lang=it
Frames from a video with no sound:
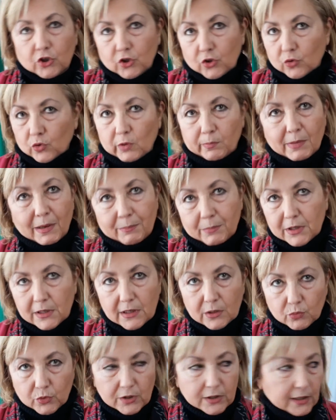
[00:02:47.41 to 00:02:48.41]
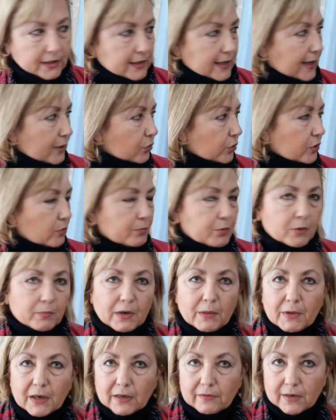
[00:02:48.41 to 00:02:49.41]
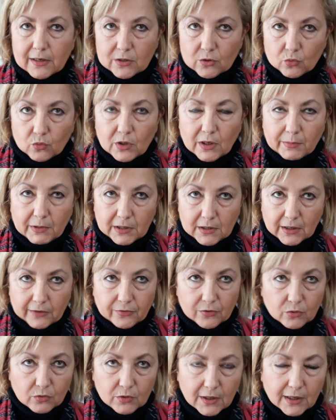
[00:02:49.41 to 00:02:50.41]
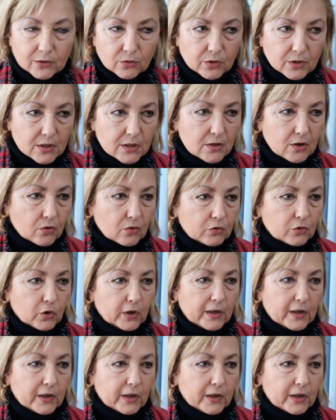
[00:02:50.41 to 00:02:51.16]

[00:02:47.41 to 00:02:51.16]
ci sono i bambini, quindi è chiaro che è un problema che va assolutamente affrontato e risolto